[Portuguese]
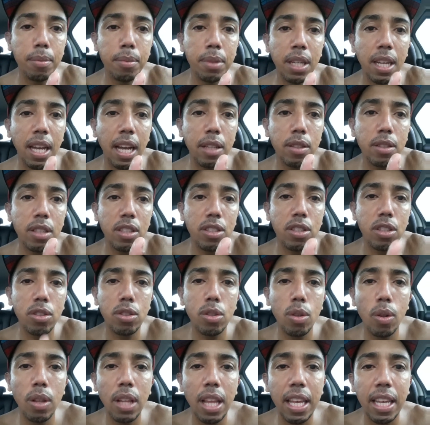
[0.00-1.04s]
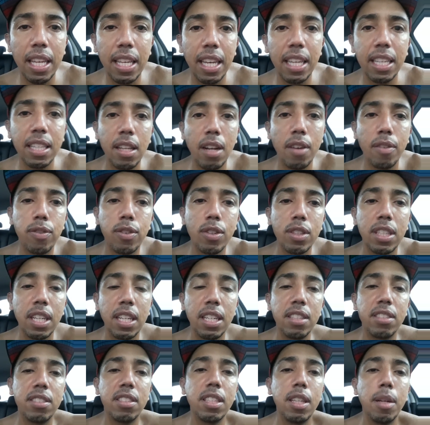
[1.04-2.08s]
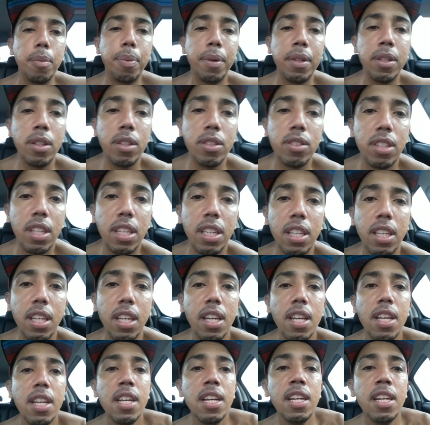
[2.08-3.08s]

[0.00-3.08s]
Obrigado, deixa seu like aí, dá uma fortalecida pra nós aí.